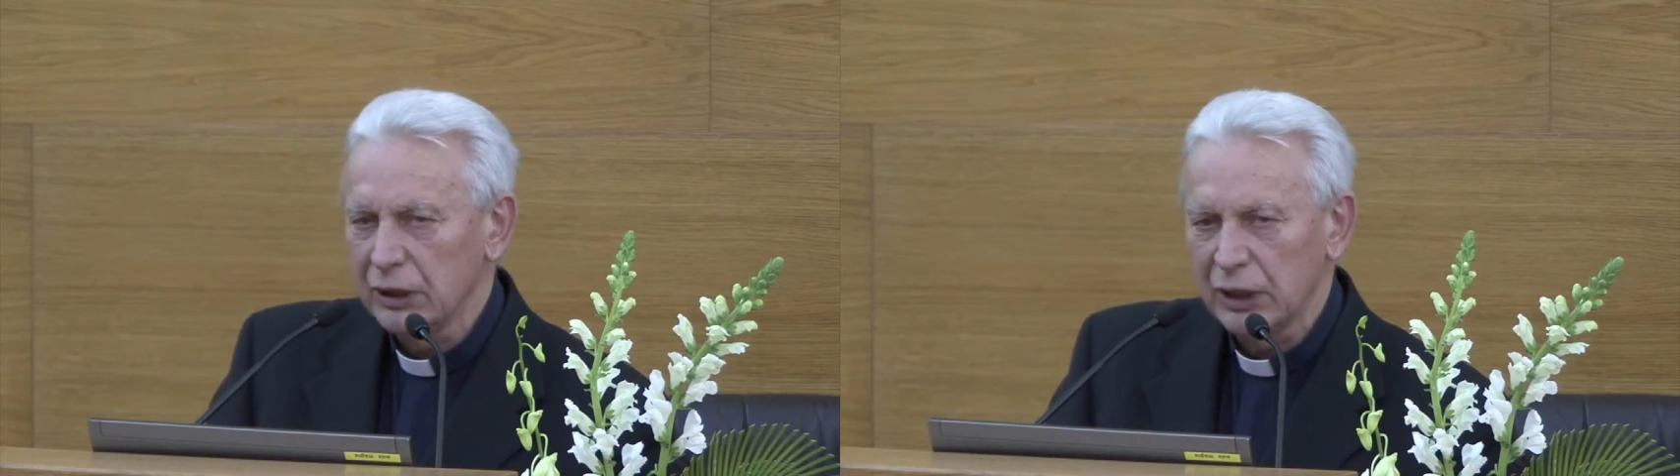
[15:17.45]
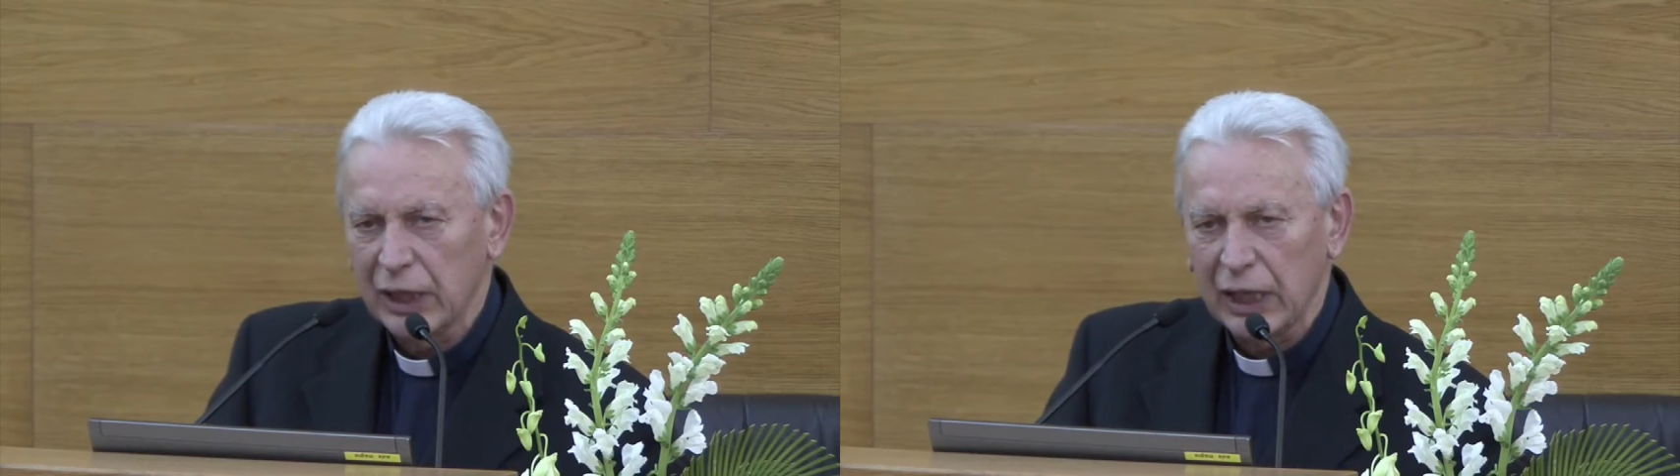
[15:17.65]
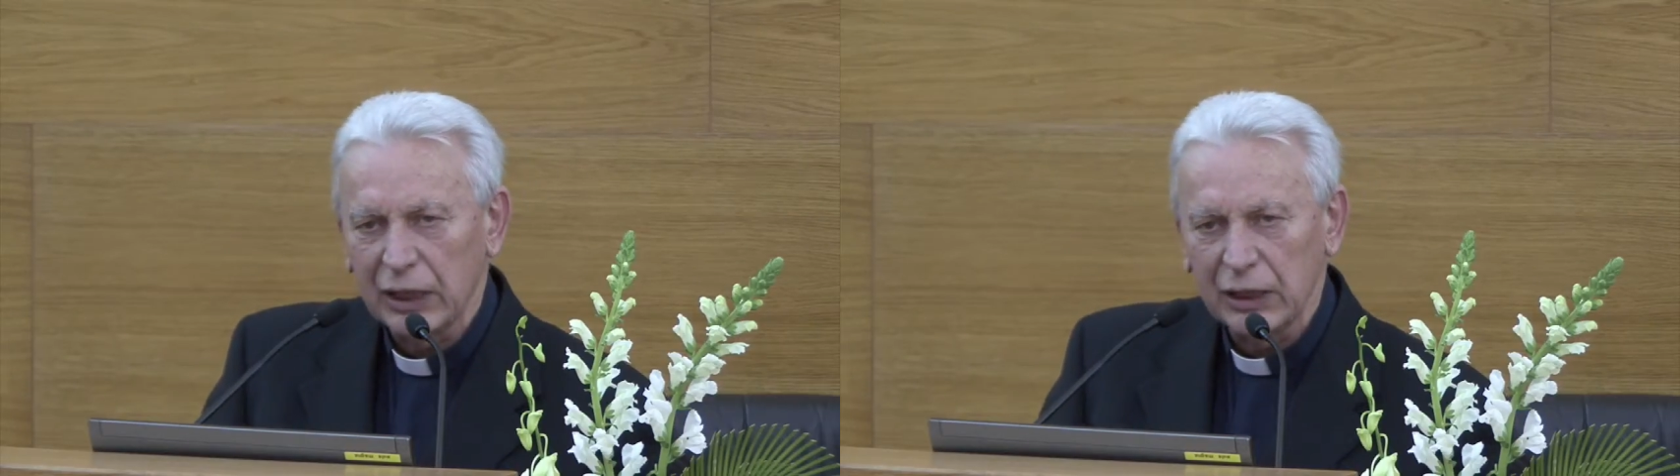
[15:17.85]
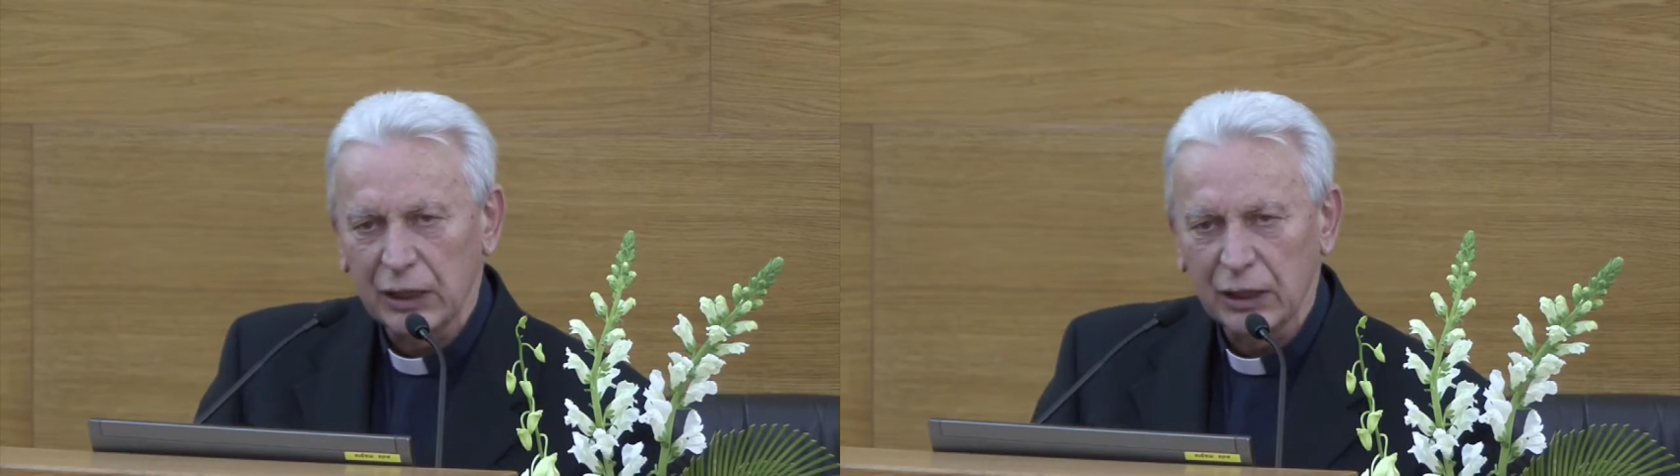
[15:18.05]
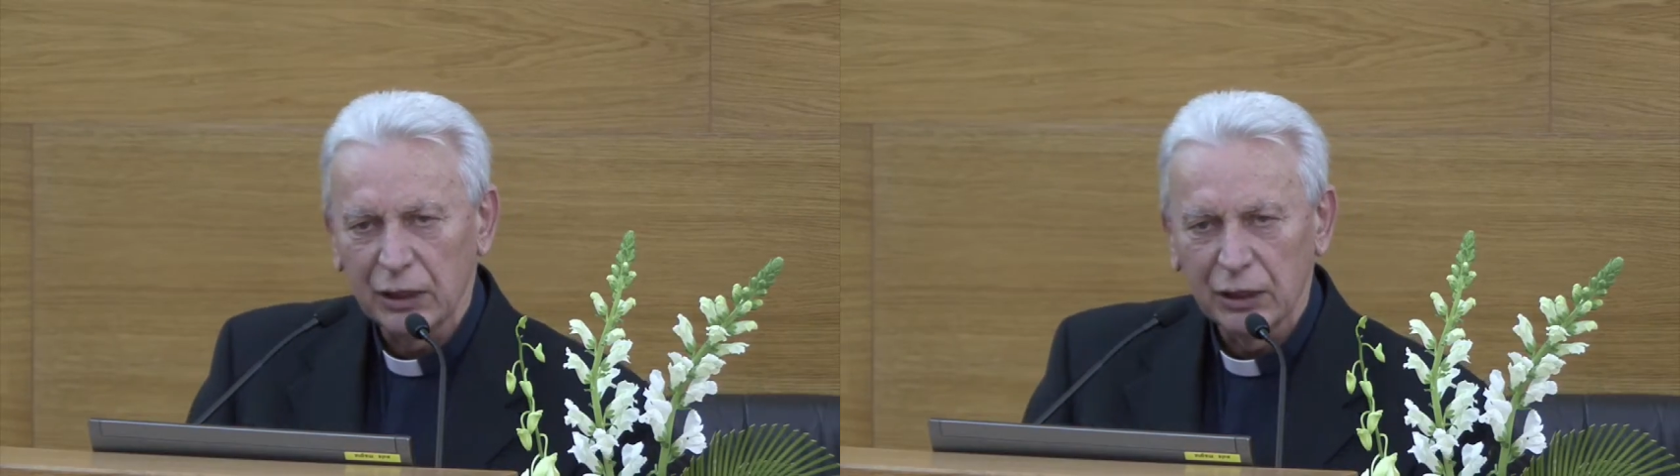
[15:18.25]

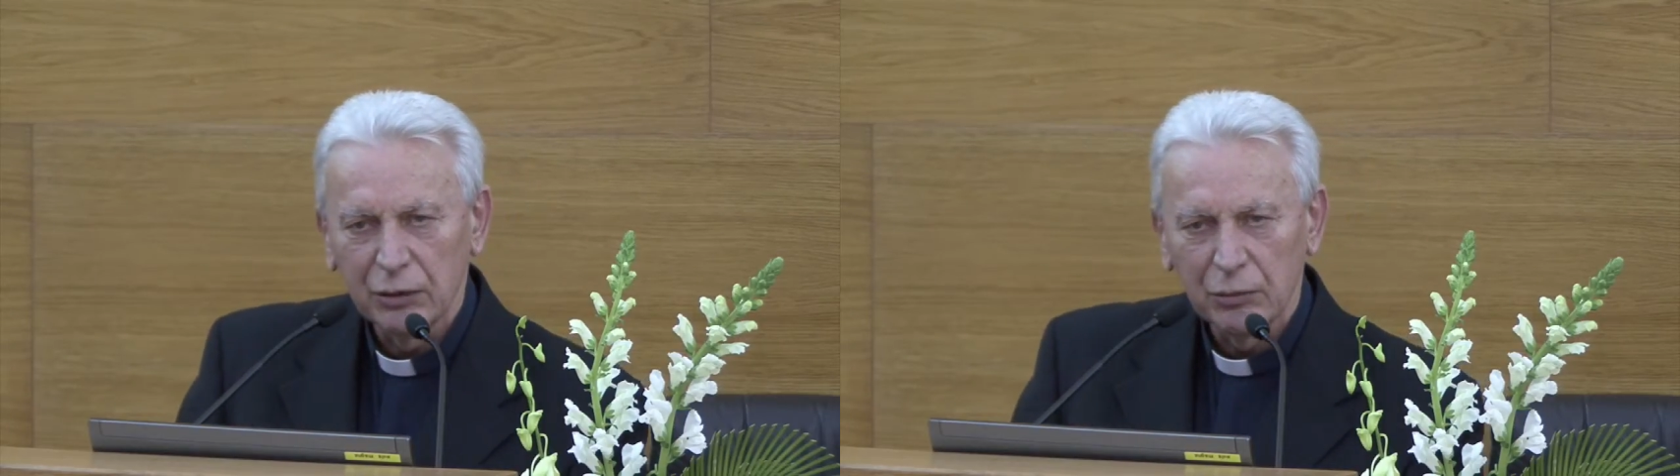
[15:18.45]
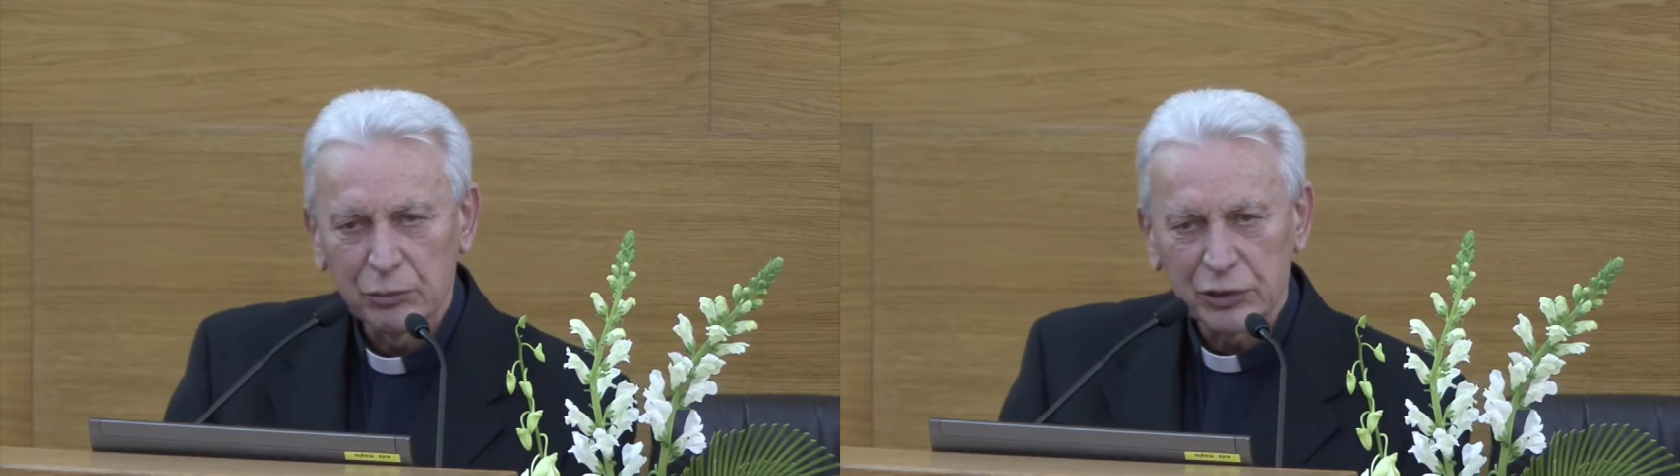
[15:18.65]
ideali,